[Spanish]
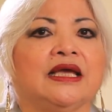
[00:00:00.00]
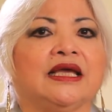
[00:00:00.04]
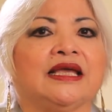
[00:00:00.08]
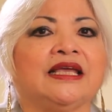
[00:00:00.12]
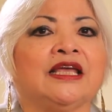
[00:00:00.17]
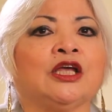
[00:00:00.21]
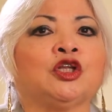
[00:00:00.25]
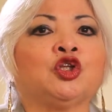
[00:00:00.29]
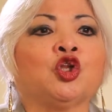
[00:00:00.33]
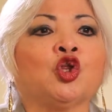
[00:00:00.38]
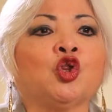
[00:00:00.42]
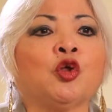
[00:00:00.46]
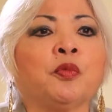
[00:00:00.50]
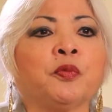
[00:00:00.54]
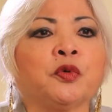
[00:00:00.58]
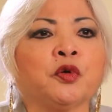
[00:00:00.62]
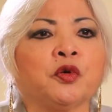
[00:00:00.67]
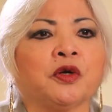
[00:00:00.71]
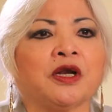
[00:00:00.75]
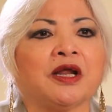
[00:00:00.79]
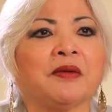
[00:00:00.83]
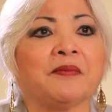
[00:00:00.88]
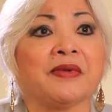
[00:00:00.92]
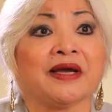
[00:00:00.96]
Y estos dos
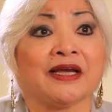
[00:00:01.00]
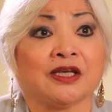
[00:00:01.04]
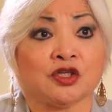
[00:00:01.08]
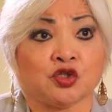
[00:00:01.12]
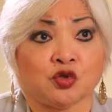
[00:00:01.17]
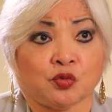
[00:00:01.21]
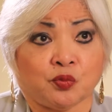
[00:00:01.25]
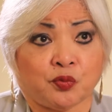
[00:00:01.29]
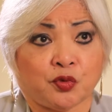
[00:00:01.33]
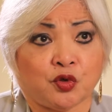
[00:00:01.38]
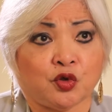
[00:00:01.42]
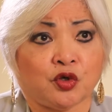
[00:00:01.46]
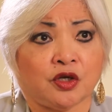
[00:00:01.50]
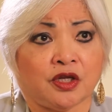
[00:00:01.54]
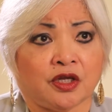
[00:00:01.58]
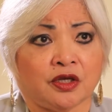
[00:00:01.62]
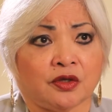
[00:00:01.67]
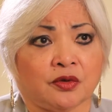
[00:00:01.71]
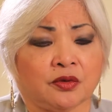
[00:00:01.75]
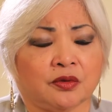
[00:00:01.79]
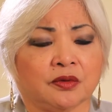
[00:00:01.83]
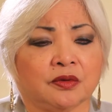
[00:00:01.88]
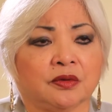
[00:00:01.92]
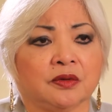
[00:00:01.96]
programas que son
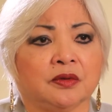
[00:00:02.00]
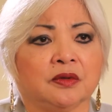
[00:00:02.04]
pioneros